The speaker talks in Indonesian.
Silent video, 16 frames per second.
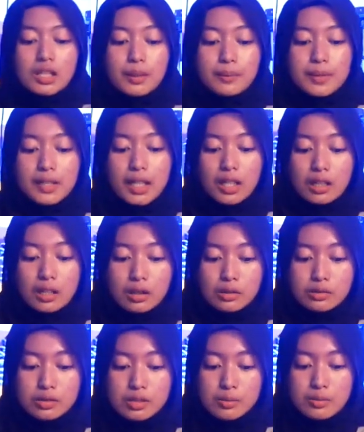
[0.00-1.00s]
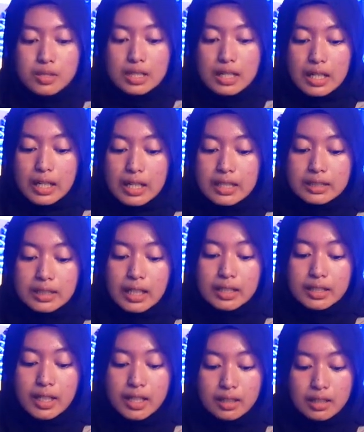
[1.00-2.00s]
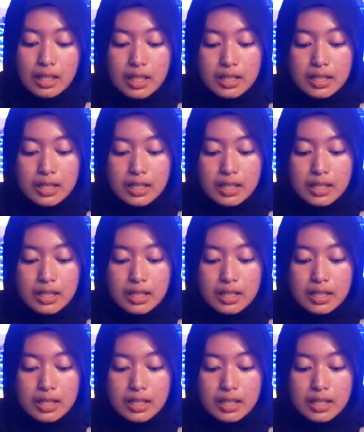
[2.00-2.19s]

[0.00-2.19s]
tapi kalau semisalkan kalian